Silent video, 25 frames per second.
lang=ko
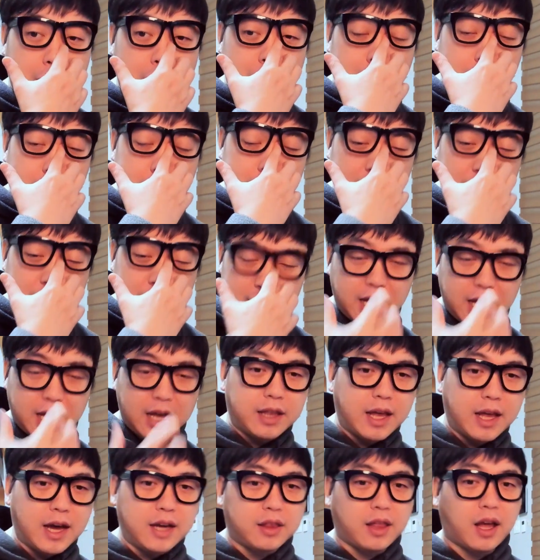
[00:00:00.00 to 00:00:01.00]
근데 이게
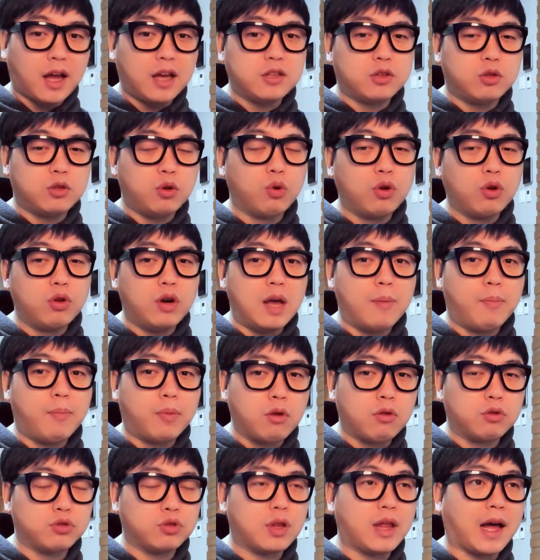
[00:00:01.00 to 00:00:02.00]
내가 이때까지 들고 온
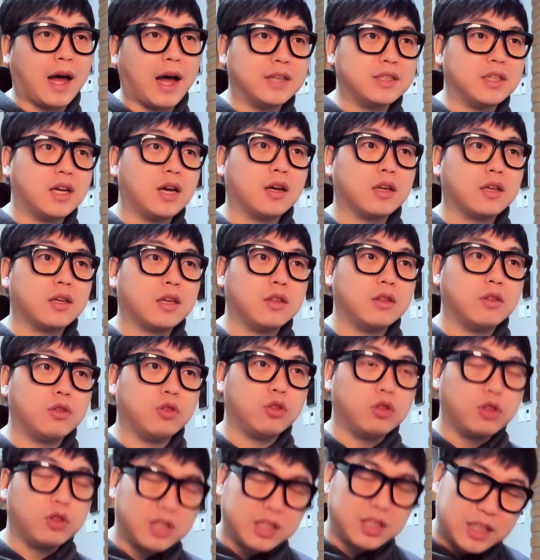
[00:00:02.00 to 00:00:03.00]
레퍼런스 중에 가장
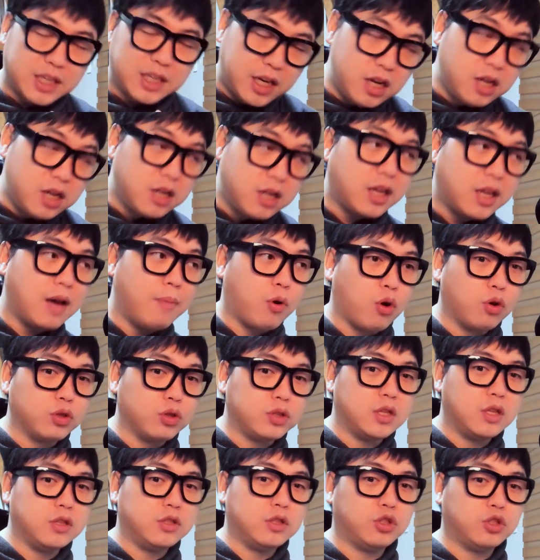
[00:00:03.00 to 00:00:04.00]
길게
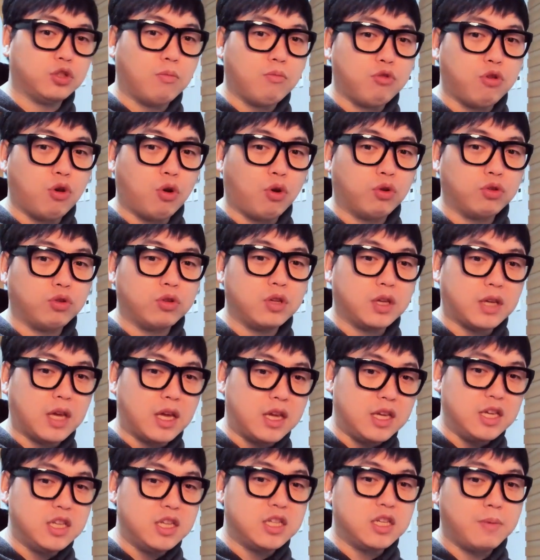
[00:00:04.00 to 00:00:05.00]
벌어진 점수였고도 이게
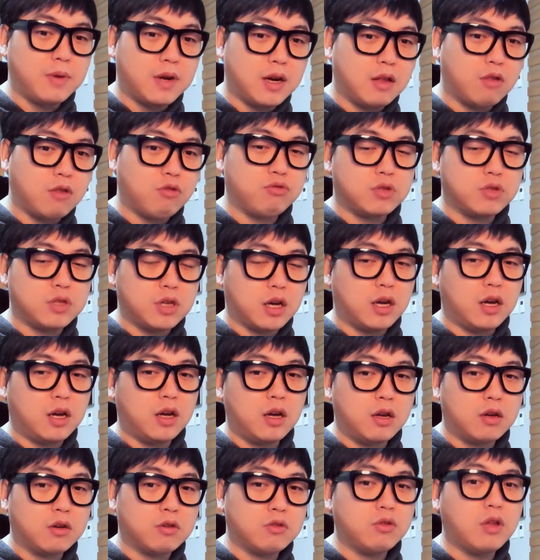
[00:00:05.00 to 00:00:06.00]
20이라는
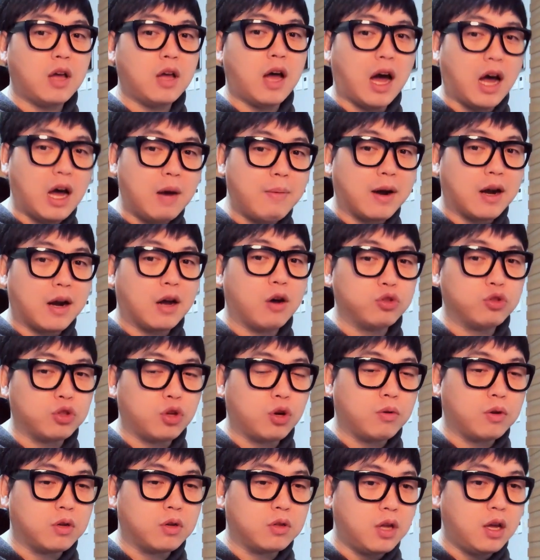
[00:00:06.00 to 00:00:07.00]
숫자가 근데 아까 말한
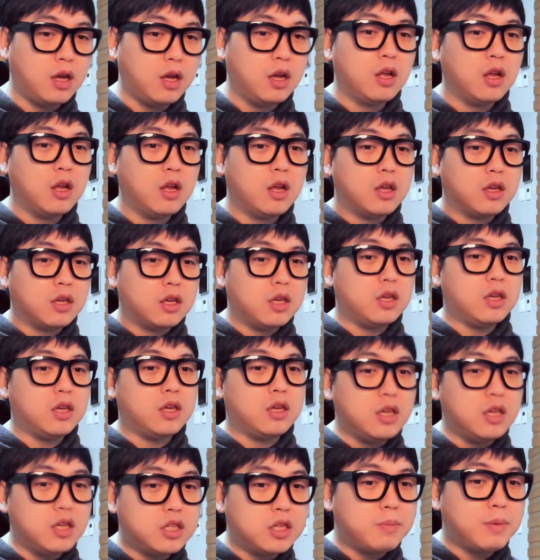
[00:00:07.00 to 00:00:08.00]
것처럼 근데
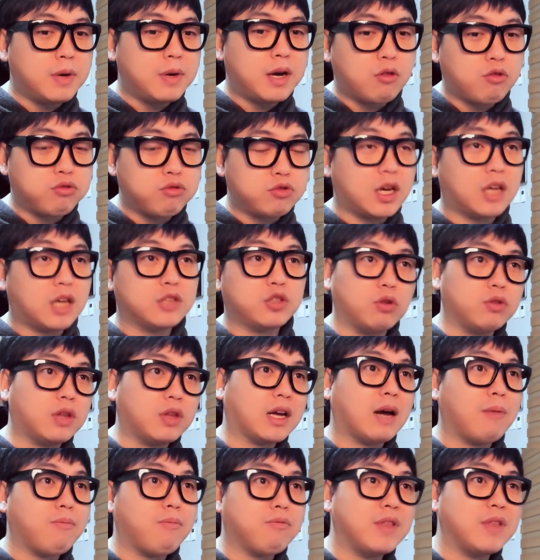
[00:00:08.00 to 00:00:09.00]
이 20이라는 숫자가
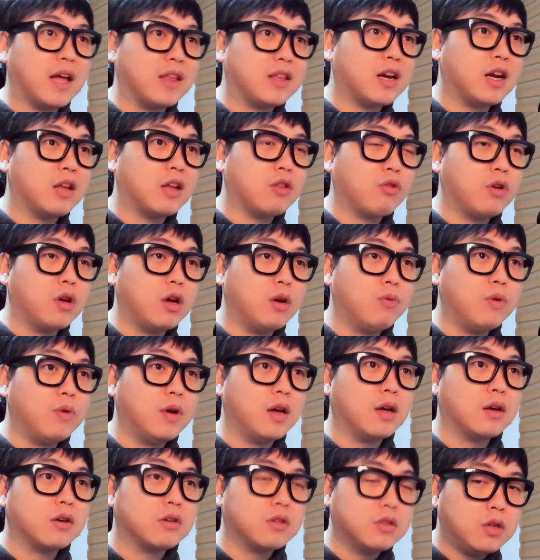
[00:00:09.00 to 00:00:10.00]
절대값은 아니라는 거야
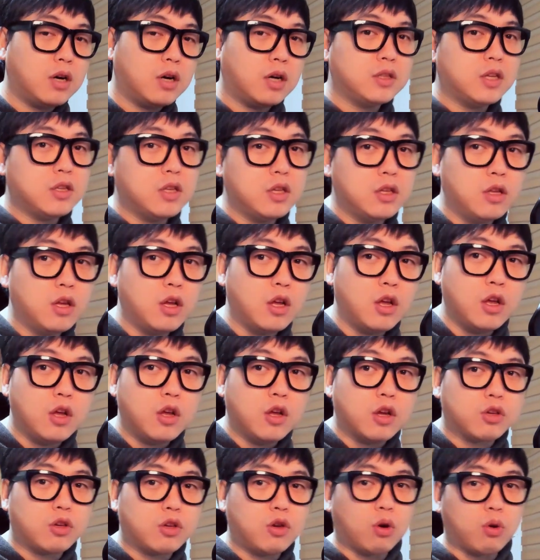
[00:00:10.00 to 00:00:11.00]
왜? 그 안에는
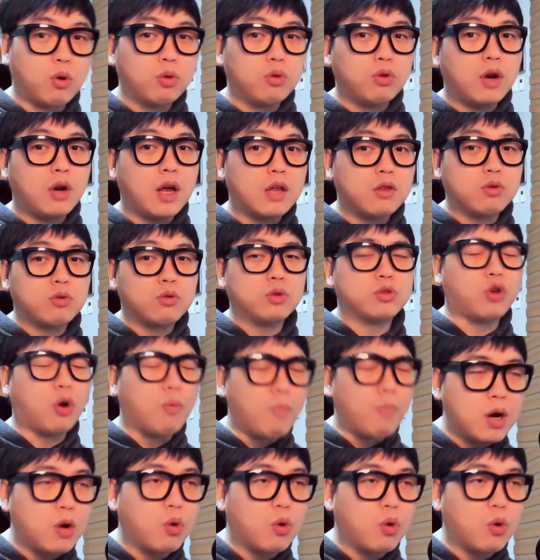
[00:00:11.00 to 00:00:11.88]
결혼을 해서도 정말로